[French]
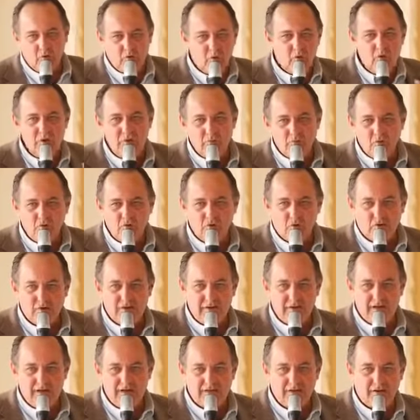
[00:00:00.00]
Tous les bouchons
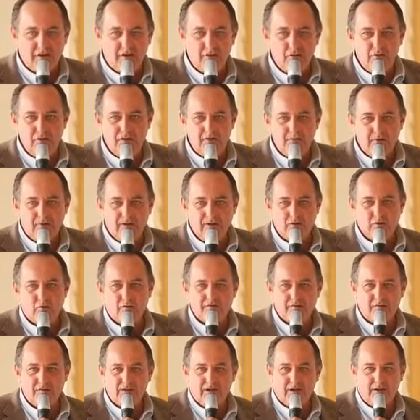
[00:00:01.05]
liège uniquement avec
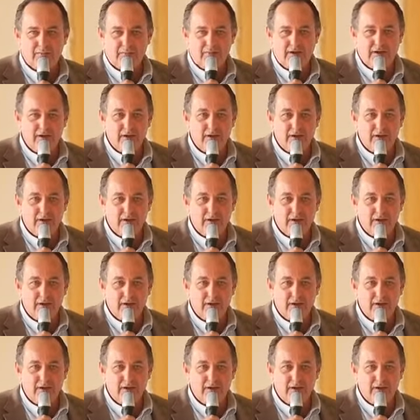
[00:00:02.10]
300 grammes.